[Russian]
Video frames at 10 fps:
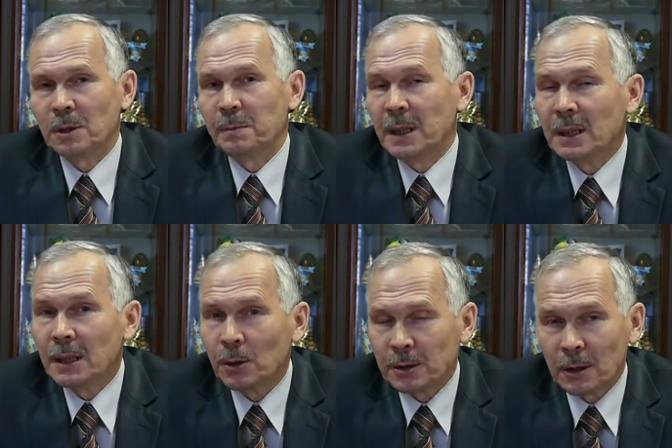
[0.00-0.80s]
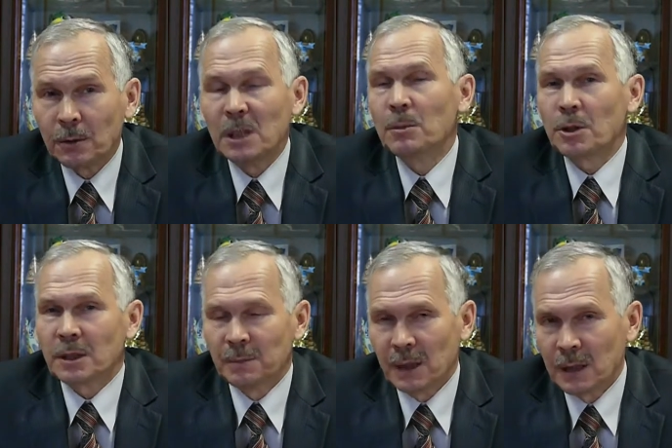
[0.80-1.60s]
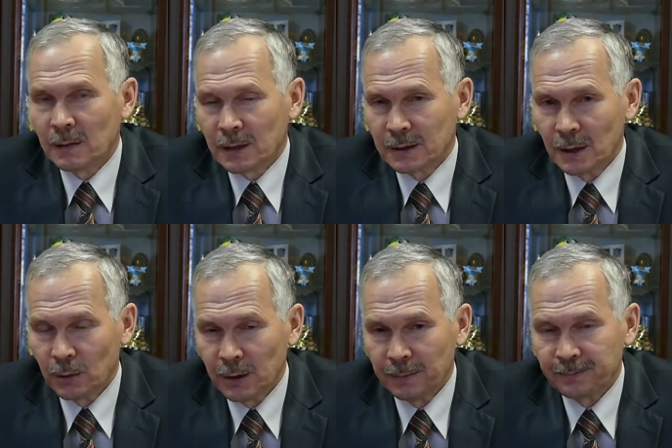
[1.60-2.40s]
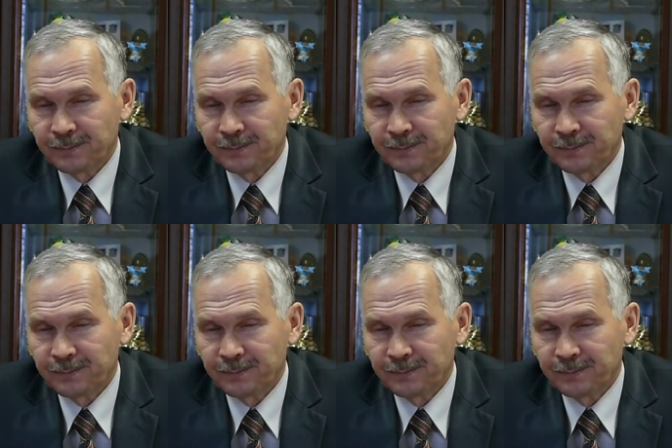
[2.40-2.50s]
это передается, оно не может не передаваться людям.